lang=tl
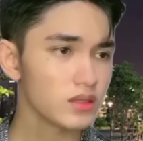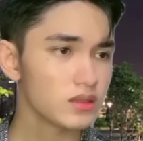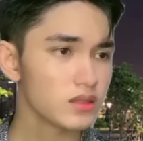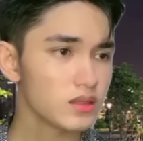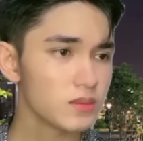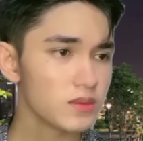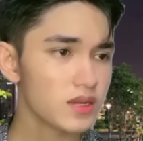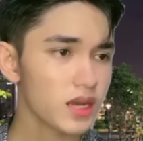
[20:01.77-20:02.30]
hindi
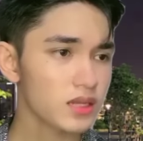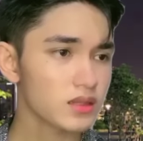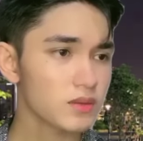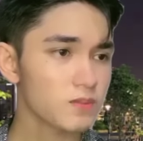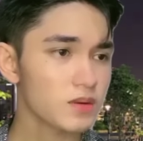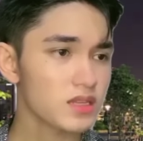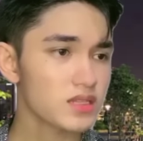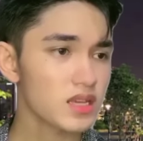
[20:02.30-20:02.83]
naman lahat
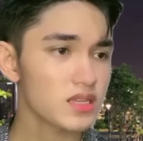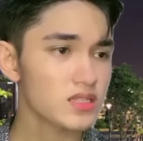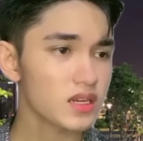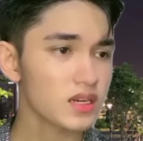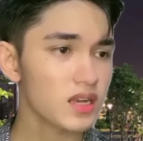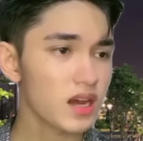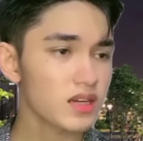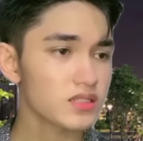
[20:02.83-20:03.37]
ng prinsesa
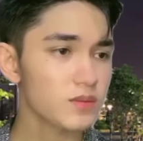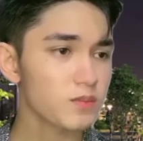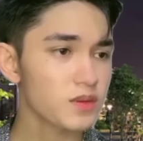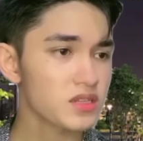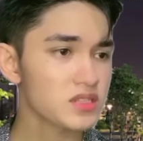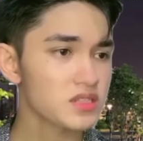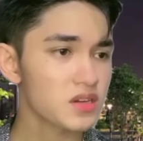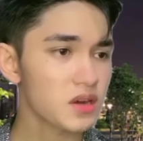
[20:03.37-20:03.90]
kailangan ng
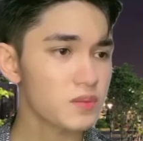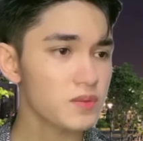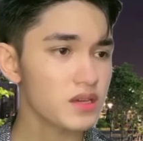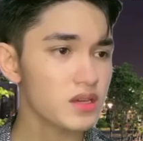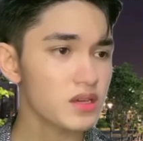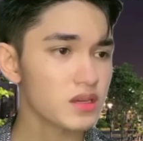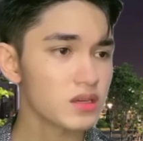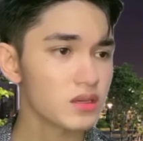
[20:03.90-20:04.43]
Prince Charming eh.